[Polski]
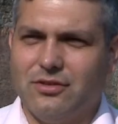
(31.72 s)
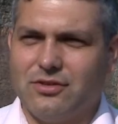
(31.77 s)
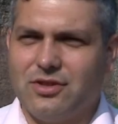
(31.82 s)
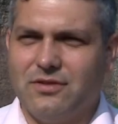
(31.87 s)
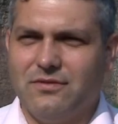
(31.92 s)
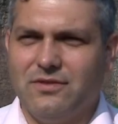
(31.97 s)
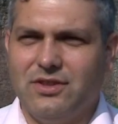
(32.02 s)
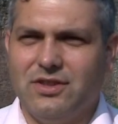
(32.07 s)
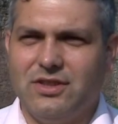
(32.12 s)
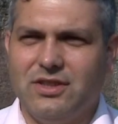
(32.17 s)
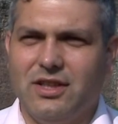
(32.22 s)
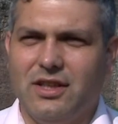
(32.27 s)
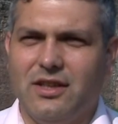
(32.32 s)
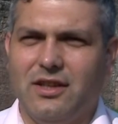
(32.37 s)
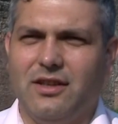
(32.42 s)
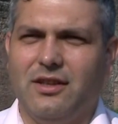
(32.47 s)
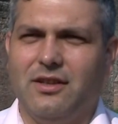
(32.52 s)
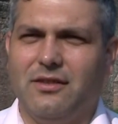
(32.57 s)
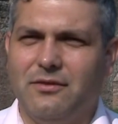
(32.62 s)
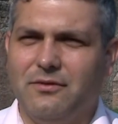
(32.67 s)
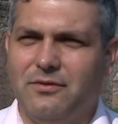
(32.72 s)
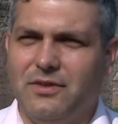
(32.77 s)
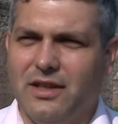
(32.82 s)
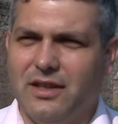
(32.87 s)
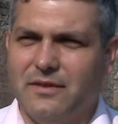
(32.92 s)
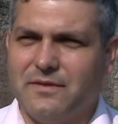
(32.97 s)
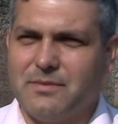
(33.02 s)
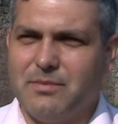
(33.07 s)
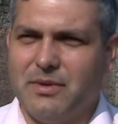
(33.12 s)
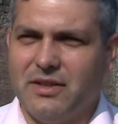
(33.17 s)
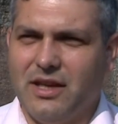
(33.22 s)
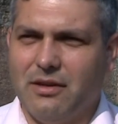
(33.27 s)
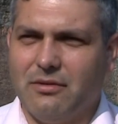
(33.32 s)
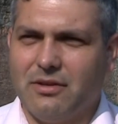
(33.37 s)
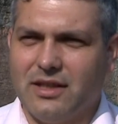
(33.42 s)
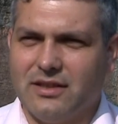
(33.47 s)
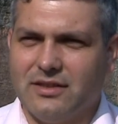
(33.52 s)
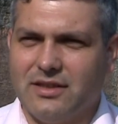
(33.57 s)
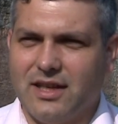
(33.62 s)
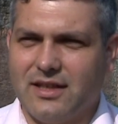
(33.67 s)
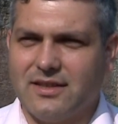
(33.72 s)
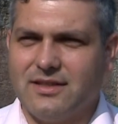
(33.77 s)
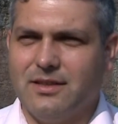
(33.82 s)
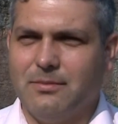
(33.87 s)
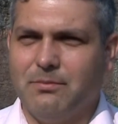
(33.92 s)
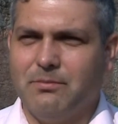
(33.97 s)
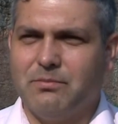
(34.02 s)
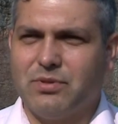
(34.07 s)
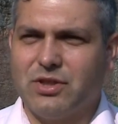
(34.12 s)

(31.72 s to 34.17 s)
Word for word: oczywiście wiele wspaniałych atrakcji